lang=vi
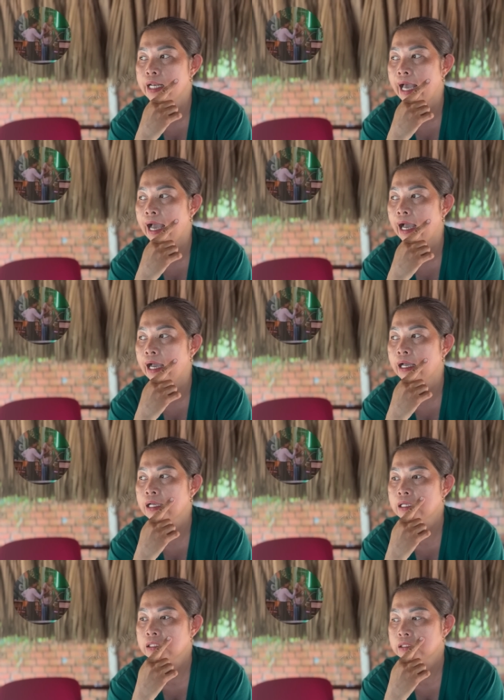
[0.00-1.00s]
là
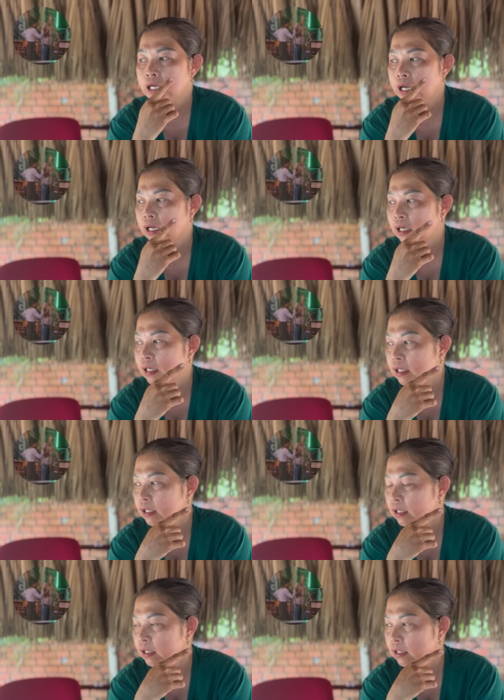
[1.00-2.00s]

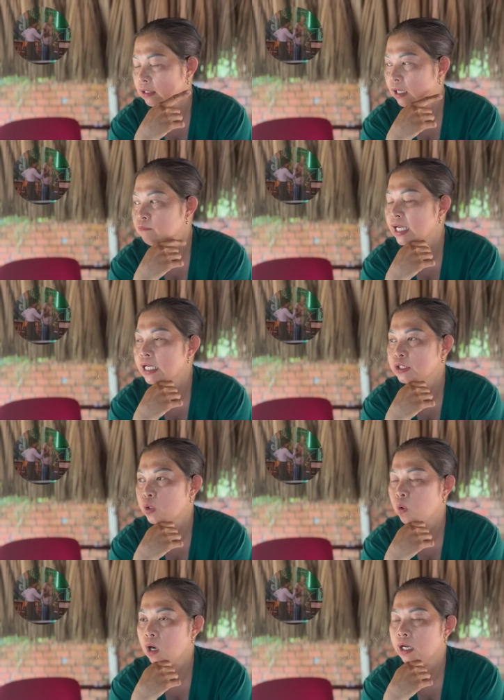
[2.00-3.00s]
à, không phải là
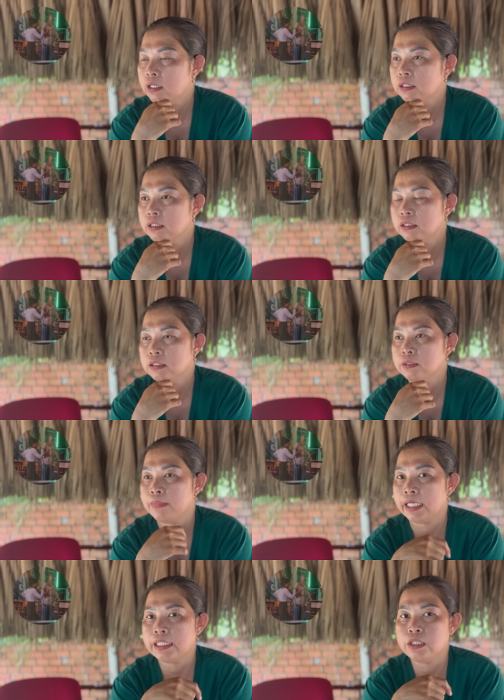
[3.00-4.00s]
chùa nhưng
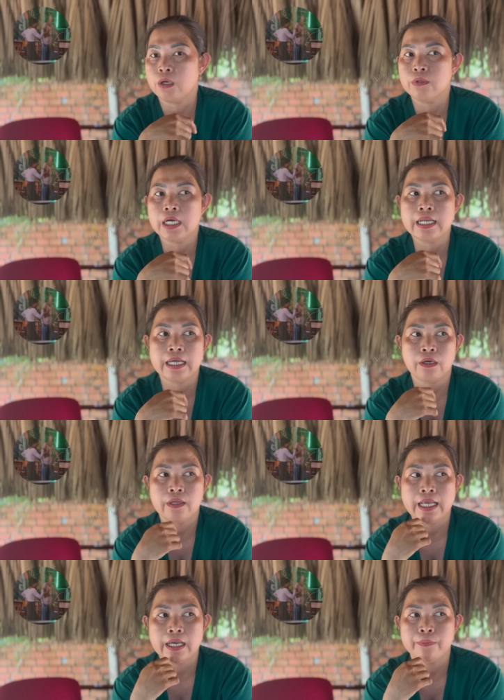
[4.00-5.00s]
mà cái chỗ đó là
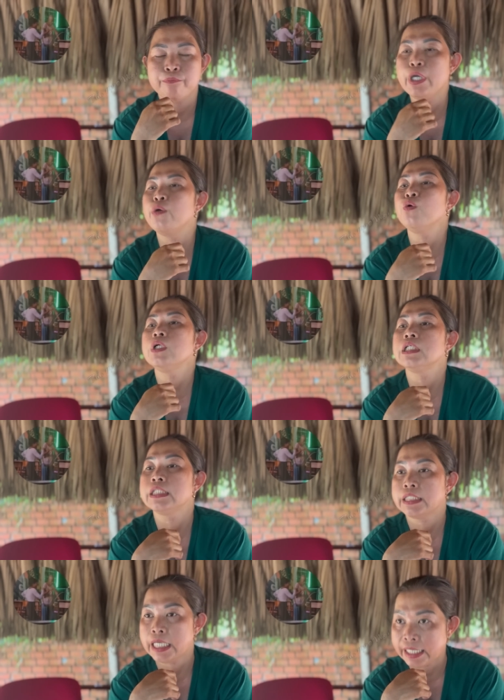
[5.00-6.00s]
gọi là miếu
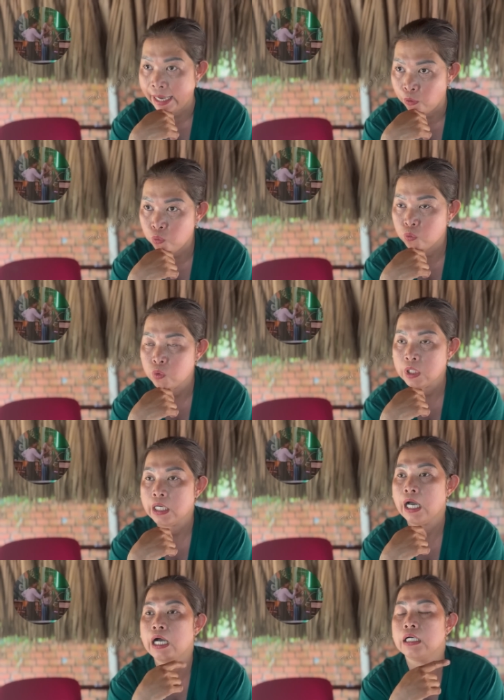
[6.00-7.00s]
thiên hậu
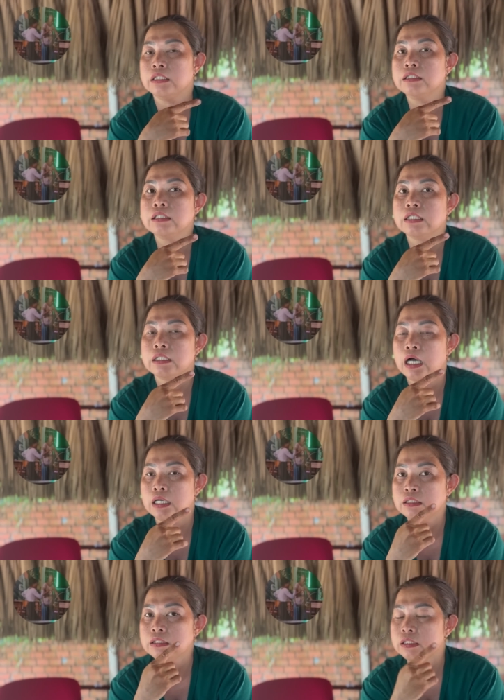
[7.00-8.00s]
yeah. Dạ. ở
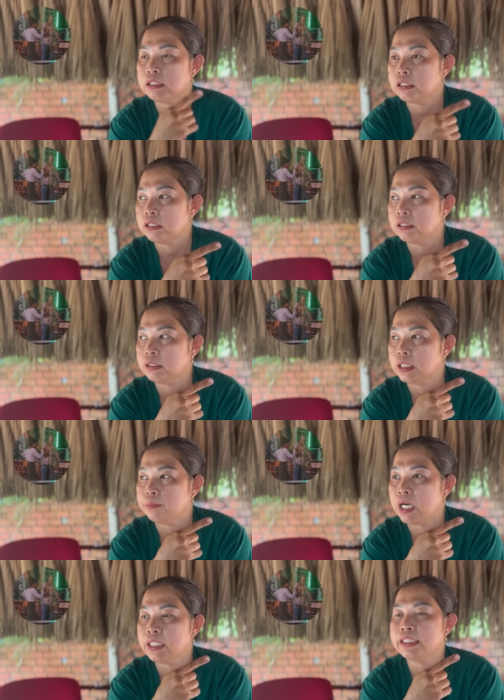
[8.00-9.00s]
ở ờ,
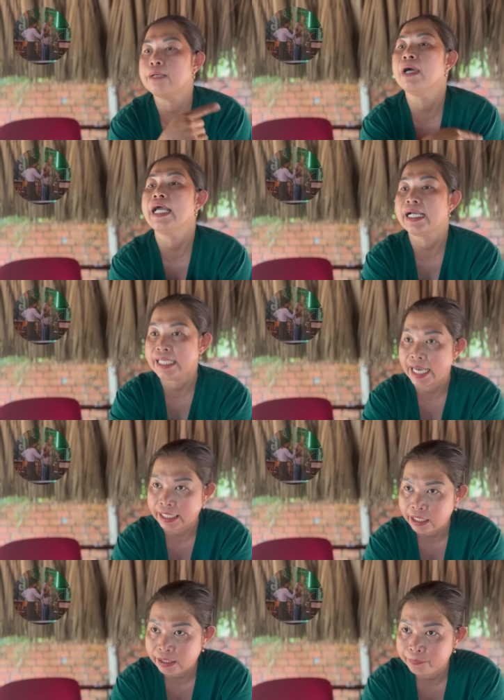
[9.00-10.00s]
bên chợ mới an
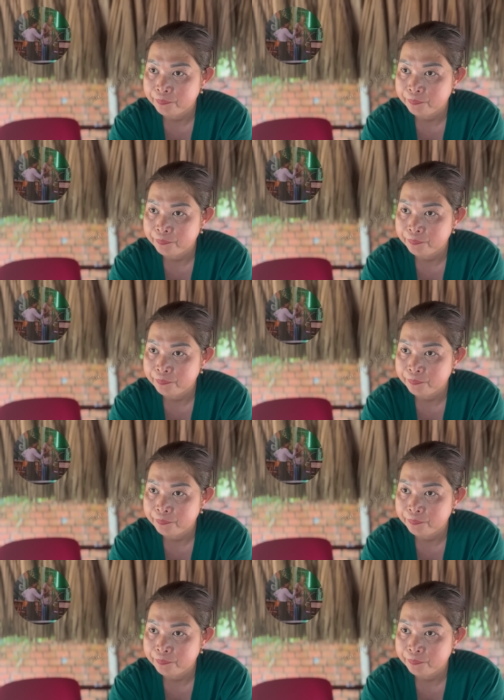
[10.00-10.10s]
giang đó